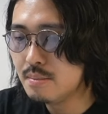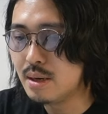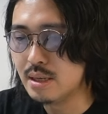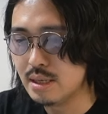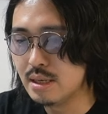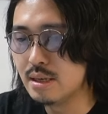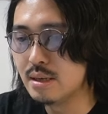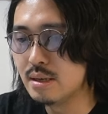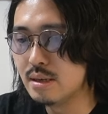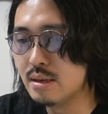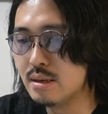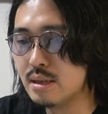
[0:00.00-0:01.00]
まあ
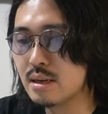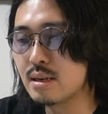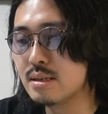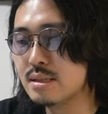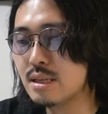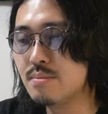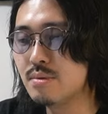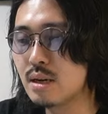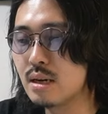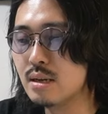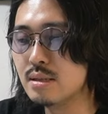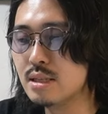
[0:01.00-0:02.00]
ねなんか全部
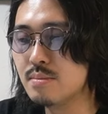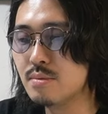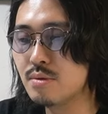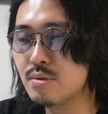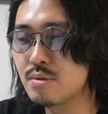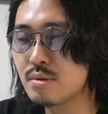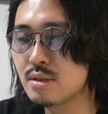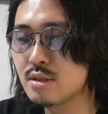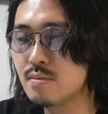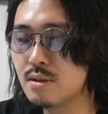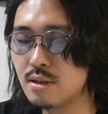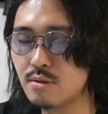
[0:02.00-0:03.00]
が全部本当に
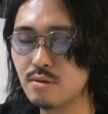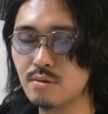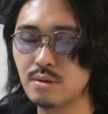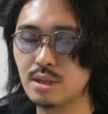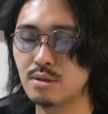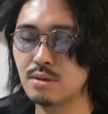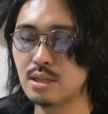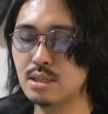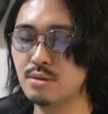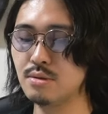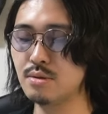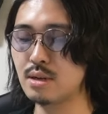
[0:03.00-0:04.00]
全ての人た
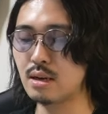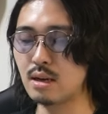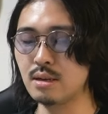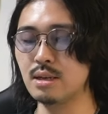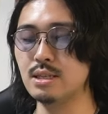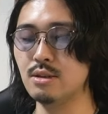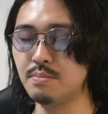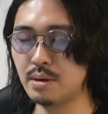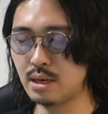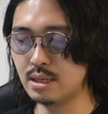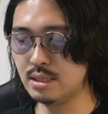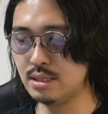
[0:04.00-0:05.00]
ちというか関係者を
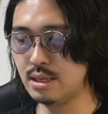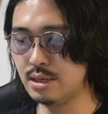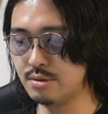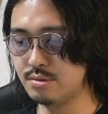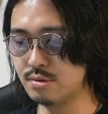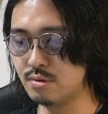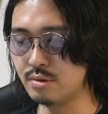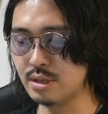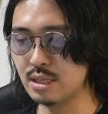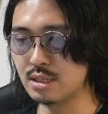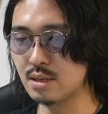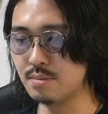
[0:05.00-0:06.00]
バカにしている行為
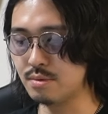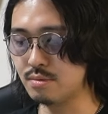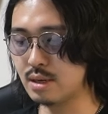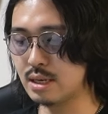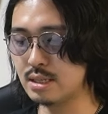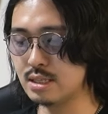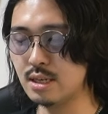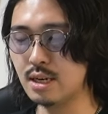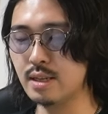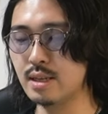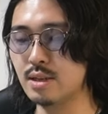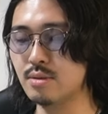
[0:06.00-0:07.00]
にしか僕は感じら
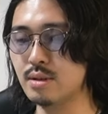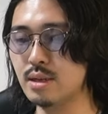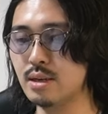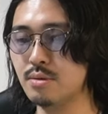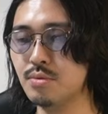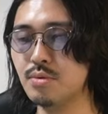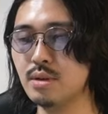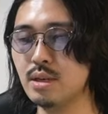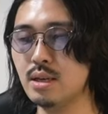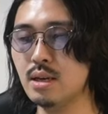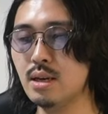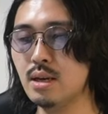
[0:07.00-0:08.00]
れないので本当
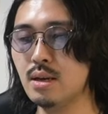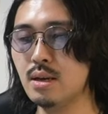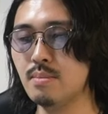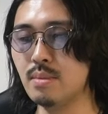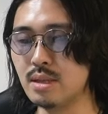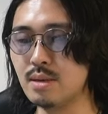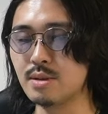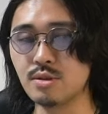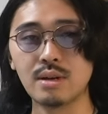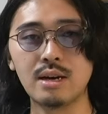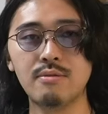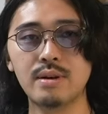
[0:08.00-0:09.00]
に、まあね、今
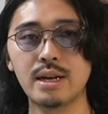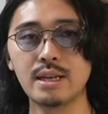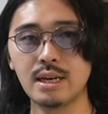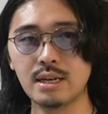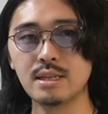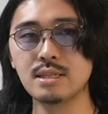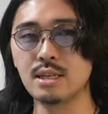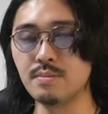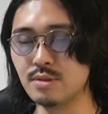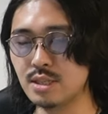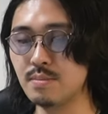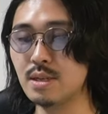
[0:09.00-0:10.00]
ちょっと半笑いで話したり
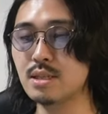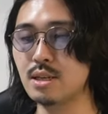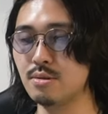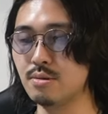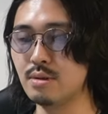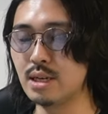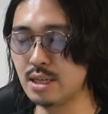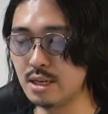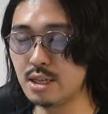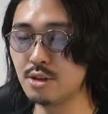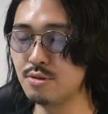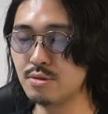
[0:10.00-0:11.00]
もしてますけど呆
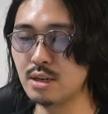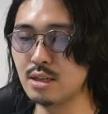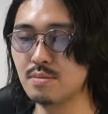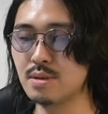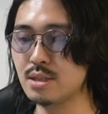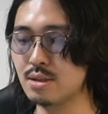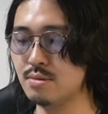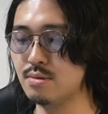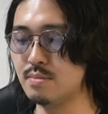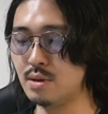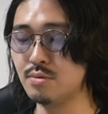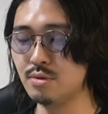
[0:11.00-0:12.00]
れてるとか言ってますけ
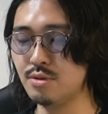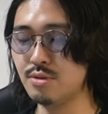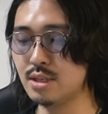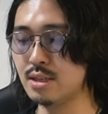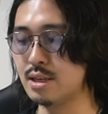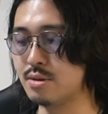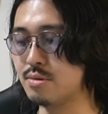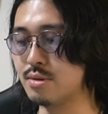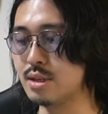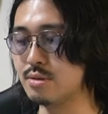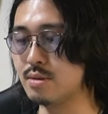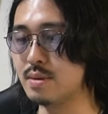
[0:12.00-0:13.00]
ど、まあ、本当許せない行
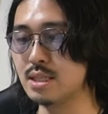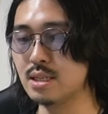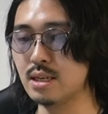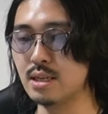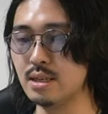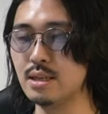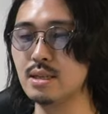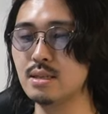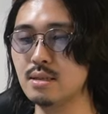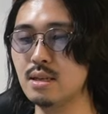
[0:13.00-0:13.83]
為なのは間違いないです